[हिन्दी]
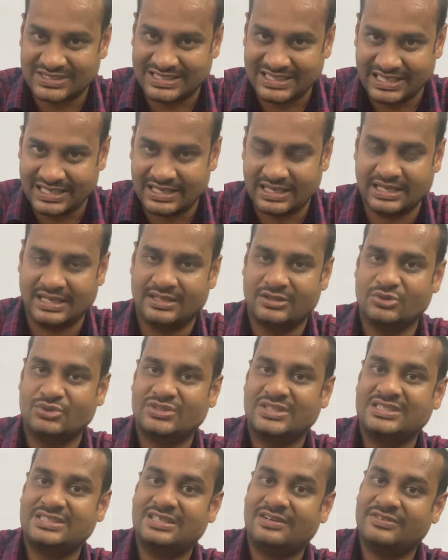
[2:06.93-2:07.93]
सीख रहे हैं तो
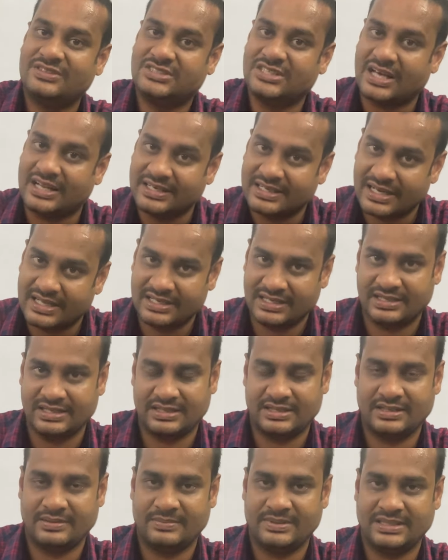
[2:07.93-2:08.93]
उसकी सिर्फ जानकारी
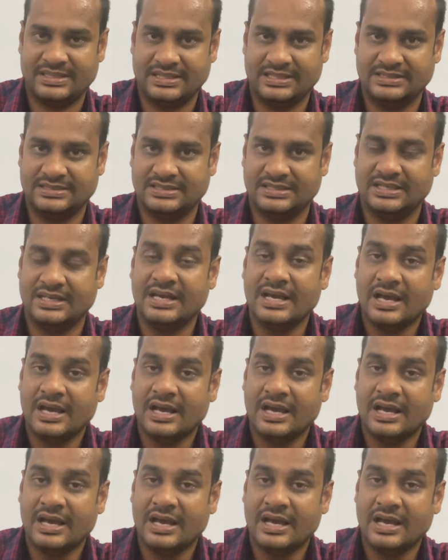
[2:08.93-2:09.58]
इकट्ठा मत कीजिए